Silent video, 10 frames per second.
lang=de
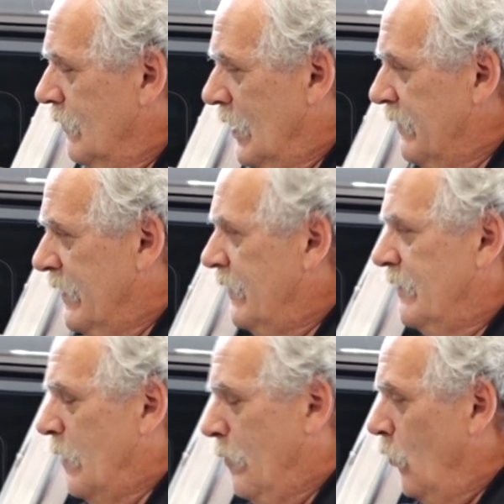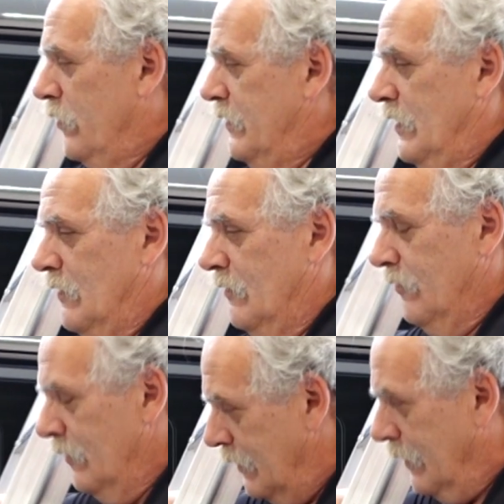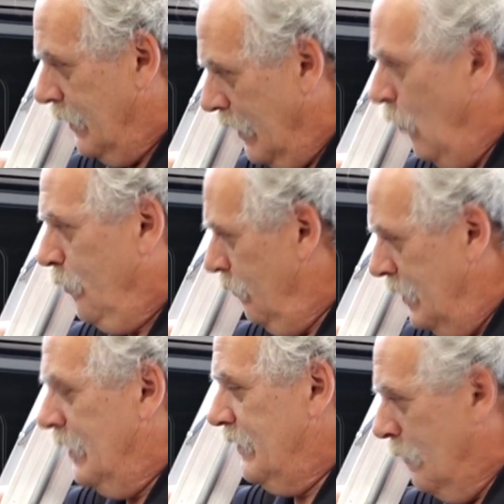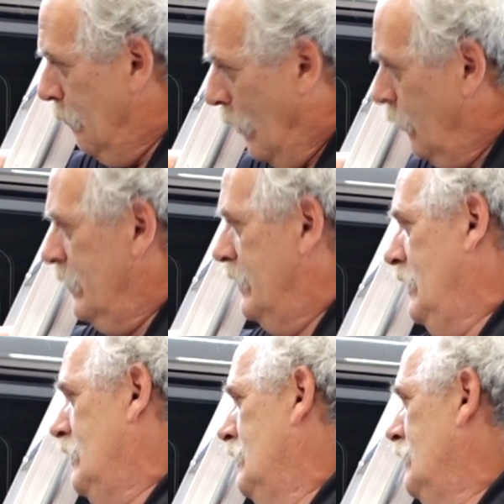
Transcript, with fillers: T6, der baut nicht jeder. Glaubt mir, das, den baut nicht jeder.